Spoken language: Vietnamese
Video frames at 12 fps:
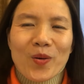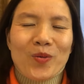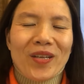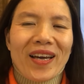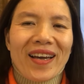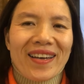
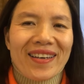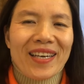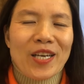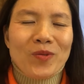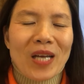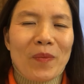cụ thể
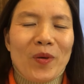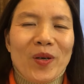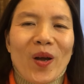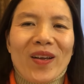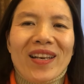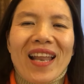khi chúng ta
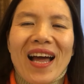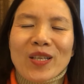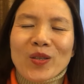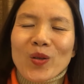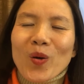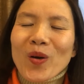muốn nói
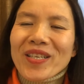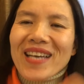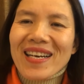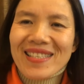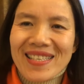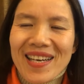là tôi
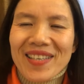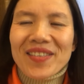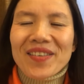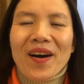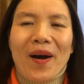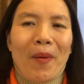trang trí nhà
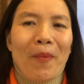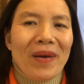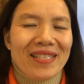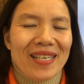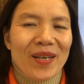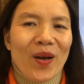cửa
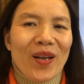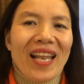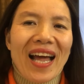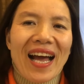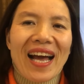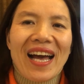mình sẽ nói
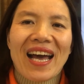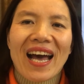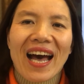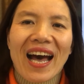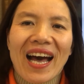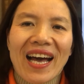là
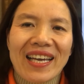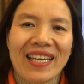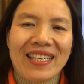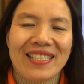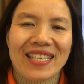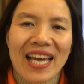
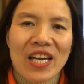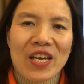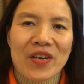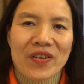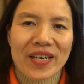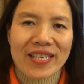I
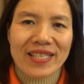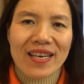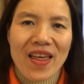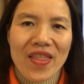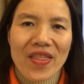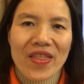decorate
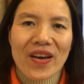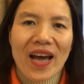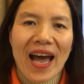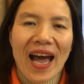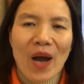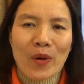the
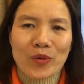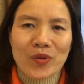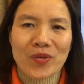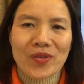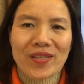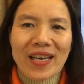
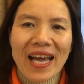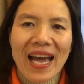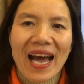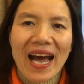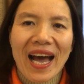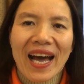house
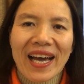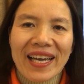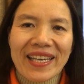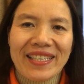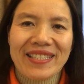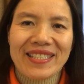
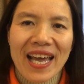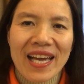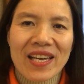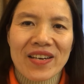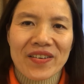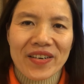I
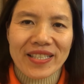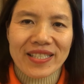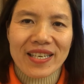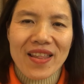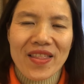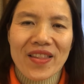decorate
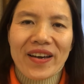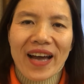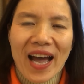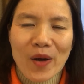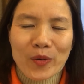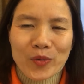the
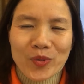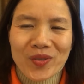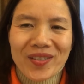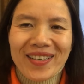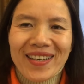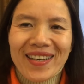
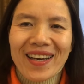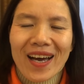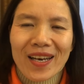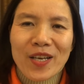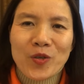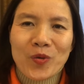house
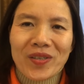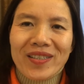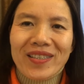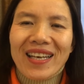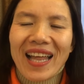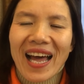ở đây chủ
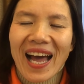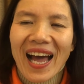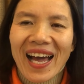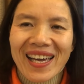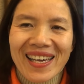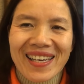ngữ là
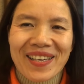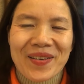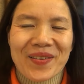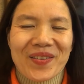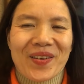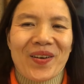I
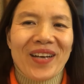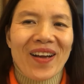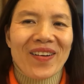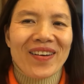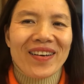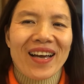đó không
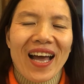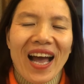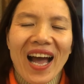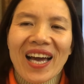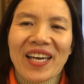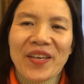nào
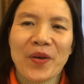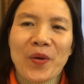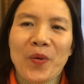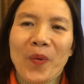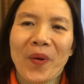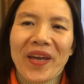I,
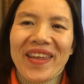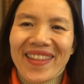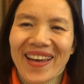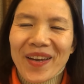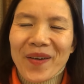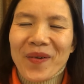you,
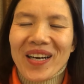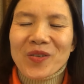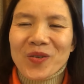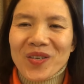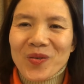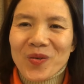we, they hoặc các
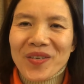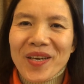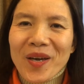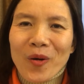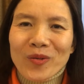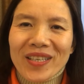chủ ngữ số
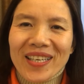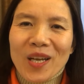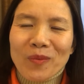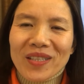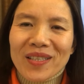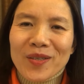nhiều thì
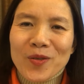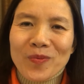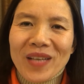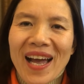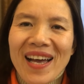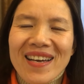động từ
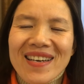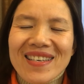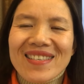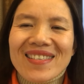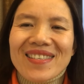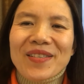chúng ta
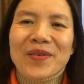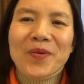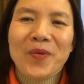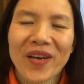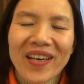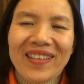giữ
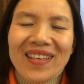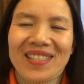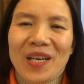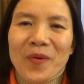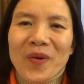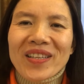nguyên ở
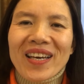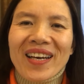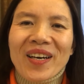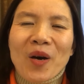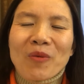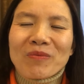dạng nguyên
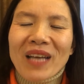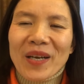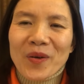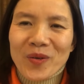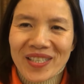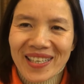thể không
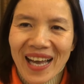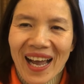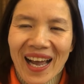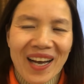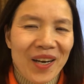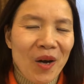thay đổi gì
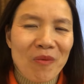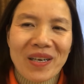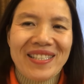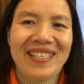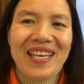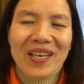cả không
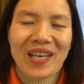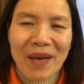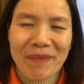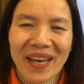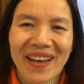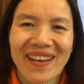cần chia các
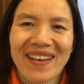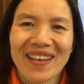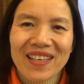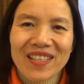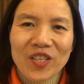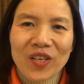em nhé
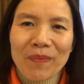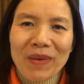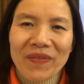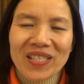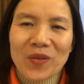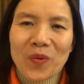cho nên
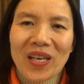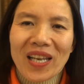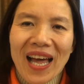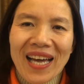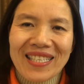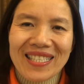mình vẫn giữ nguyên
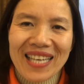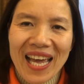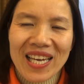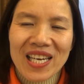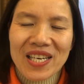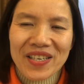là
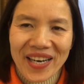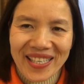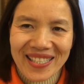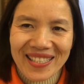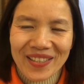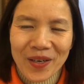
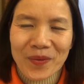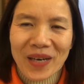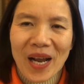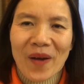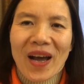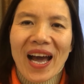decorate đúng không
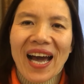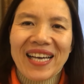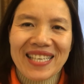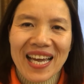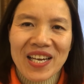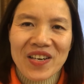nào
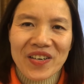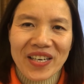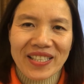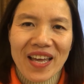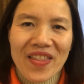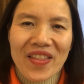I
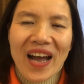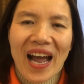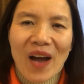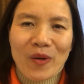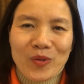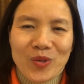decorate the
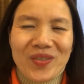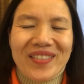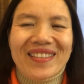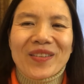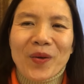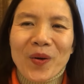
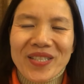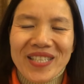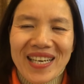house tôi